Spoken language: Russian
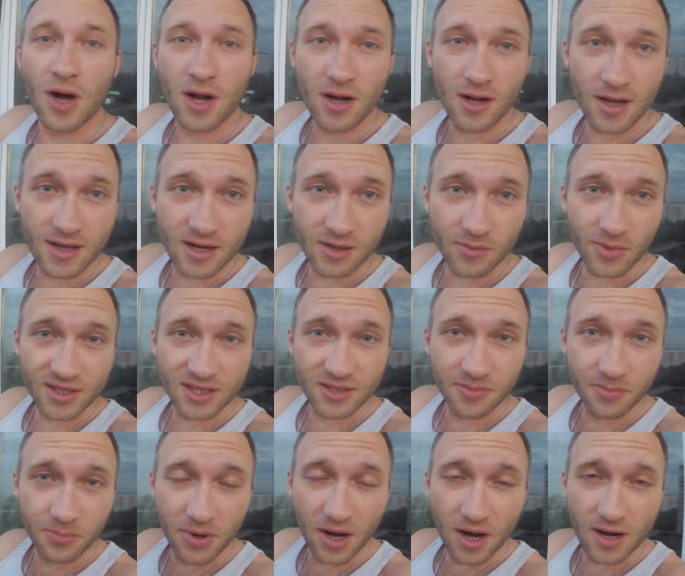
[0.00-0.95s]
пора,
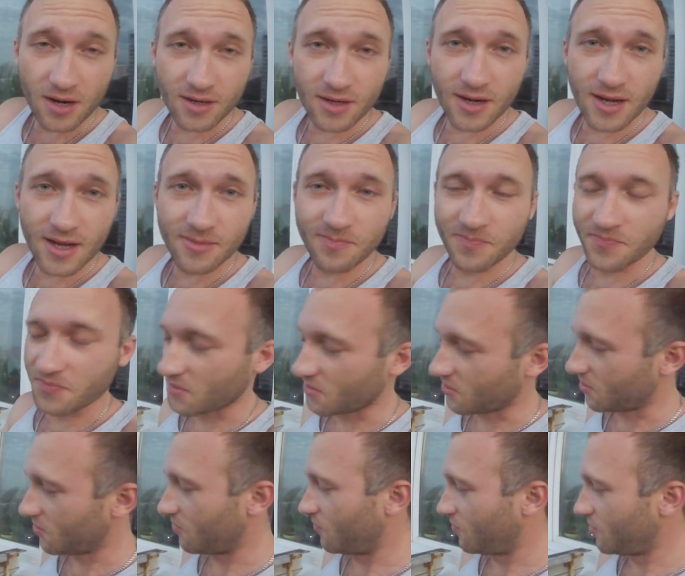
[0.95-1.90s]
ребята, пора
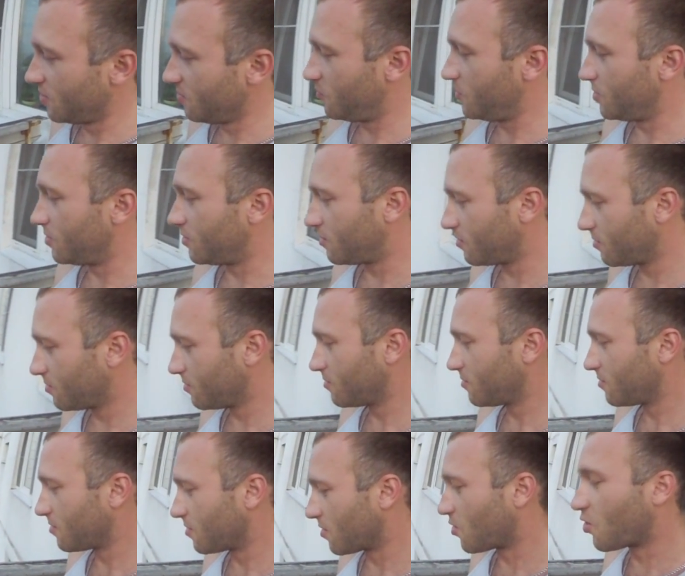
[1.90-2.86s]
выпить
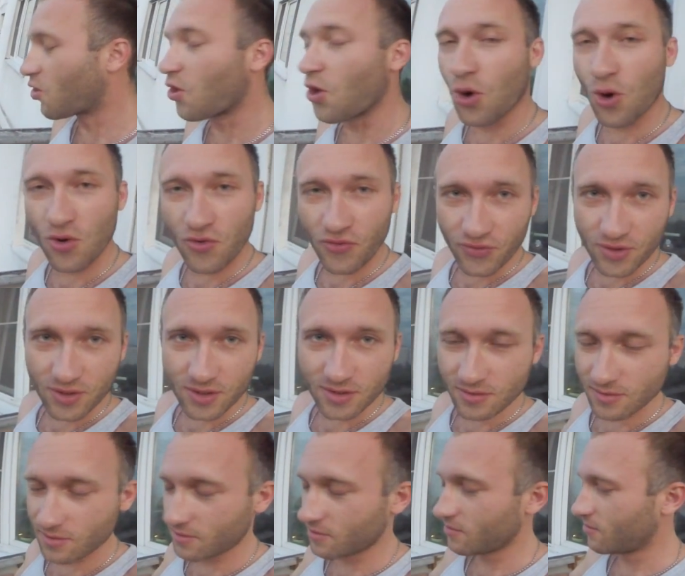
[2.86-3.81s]
кофе
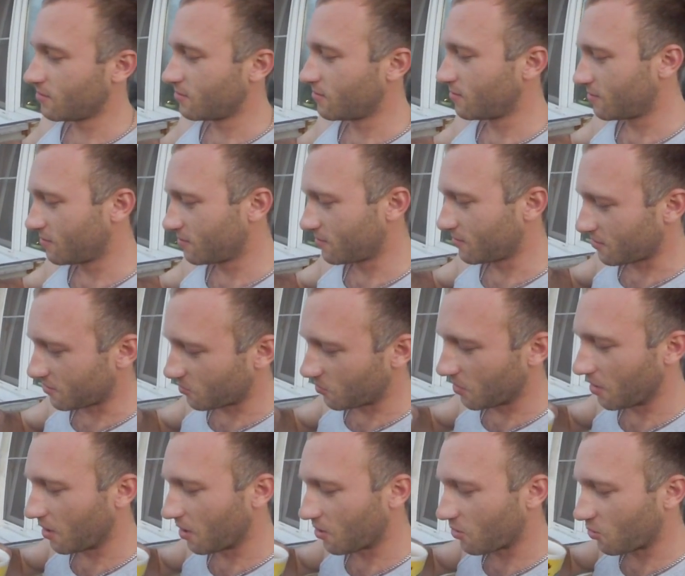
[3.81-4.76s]
с
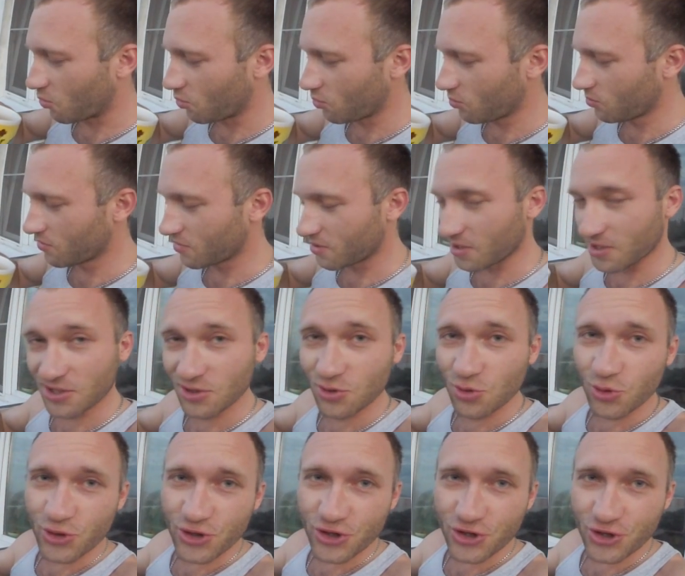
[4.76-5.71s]
молоком, со
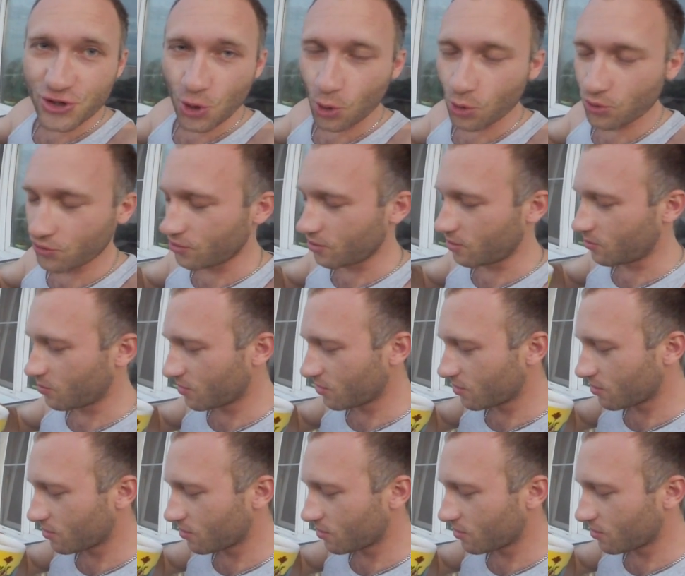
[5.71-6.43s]
сгущенным.